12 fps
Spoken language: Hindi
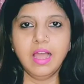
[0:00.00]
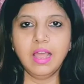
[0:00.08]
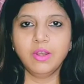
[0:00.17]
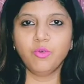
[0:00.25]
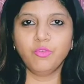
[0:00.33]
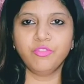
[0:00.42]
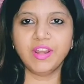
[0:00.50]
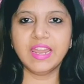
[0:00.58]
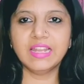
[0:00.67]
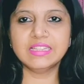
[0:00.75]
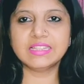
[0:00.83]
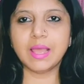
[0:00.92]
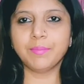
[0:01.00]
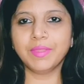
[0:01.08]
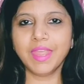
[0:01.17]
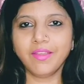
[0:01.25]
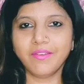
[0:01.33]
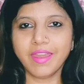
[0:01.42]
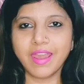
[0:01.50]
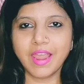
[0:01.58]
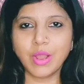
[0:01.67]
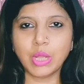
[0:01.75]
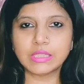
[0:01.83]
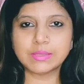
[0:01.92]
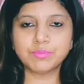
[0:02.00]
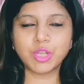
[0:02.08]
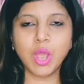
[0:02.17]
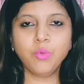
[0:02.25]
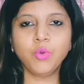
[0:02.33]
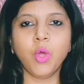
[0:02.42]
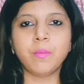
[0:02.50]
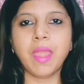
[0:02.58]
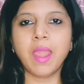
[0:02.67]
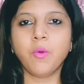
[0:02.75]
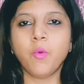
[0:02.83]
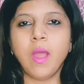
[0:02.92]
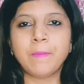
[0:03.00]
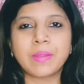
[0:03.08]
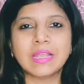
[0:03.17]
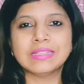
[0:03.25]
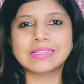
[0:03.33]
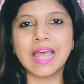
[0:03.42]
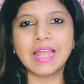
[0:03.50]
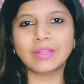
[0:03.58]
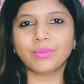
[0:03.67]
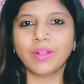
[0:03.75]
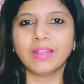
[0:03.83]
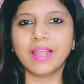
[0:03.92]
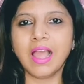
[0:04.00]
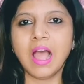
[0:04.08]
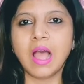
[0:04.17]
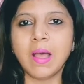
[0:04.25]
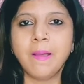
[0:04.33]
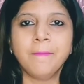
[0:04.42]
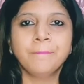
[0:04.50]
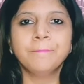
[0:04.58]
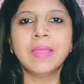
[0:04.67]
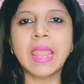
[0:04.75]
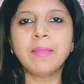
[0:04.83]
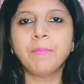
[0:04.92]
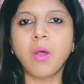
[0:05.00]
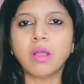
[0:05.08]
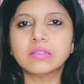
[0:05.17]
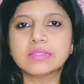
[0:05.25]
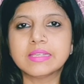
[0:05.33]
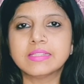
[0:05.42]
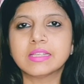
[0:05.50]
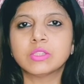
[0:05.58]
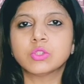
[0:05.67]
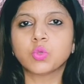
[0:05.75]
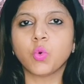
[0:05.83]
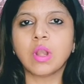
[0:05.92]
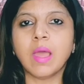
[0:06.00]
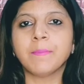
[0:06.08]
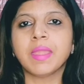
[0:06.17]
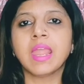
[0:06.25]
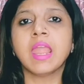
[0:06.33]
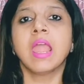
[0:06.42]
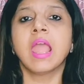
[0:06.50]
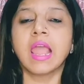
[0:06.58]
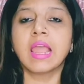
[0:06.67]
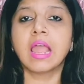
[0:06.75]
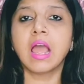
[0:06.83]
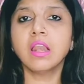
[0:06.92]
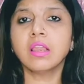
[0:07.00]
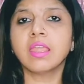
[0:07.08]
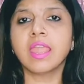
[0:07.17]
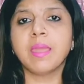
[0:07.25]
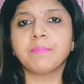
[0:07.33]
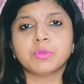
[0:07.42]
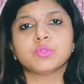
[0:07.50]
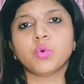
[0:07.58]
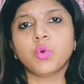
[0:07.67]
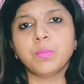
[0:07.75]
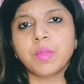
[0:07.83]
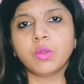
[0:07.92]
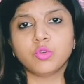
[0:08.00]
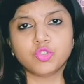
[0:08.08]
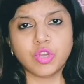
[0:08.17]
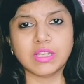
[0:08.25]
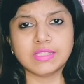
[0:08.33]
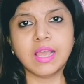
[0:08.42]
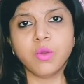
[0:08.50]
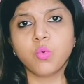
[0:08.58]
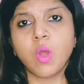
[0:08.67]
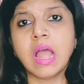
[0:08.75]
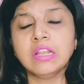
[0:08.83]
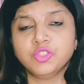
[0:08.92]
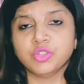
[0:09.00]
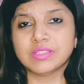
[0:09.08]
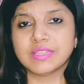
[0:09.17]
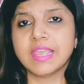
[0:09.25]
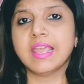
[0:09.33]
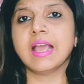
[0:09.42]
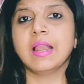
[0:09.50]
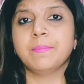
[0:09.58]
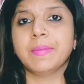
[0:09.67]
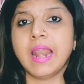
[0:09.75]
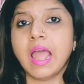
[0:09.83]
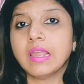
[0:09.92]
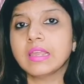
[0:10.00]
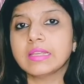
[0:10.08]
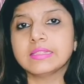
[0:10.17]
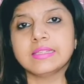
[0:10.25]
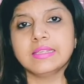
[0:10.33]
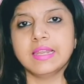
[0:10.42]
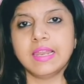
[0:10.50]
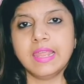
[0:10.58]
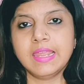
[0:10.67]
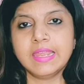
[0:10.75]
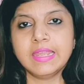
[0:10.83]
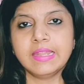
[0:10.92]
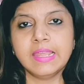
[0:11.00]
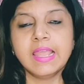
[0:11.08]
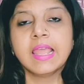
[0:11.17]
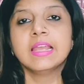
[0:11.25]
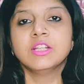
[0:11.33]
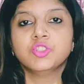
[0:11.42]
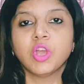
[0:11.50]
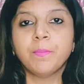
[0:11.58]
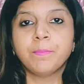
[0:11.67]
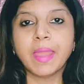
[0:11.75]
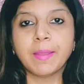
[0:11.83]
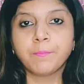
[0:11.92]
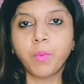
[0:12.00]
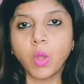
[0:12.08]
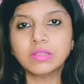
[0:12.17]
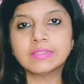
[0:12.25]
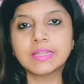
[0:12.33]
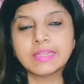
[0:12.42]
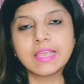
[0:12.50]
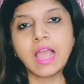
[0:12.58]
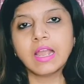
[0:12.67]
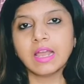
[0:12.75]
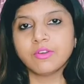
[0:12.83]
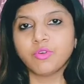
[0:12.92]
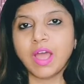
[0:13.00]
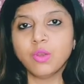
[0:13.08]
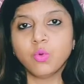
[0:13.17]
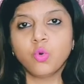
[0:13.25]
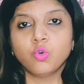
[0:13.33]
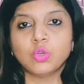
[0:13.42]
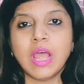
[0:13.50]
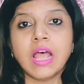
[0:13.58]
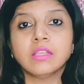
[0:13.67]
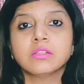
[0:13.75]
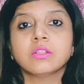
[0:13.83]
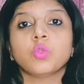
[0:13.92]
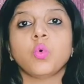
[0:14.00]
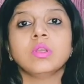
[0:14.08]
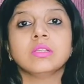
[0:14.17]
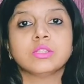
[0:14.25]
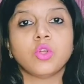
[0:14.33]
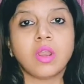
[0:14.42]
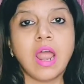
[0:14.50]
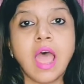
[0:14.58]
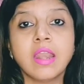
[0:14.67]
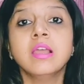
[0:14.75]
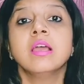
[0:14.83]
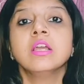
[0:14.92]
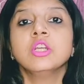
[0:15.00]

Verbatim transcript: हेलो फ्रेंड्स आप देख रहे हैं गॉसिप टाउन और मैं हूं आपके साथ कृतिका बिग बॉस सीजन 16 में कल के एपिसोड में कुछ ऐसा हुआ जिसकी कल्पना किसी ने नहीं की थी जब बिग बॉस ने दिया घर वालों को टास्क तो इस दौरान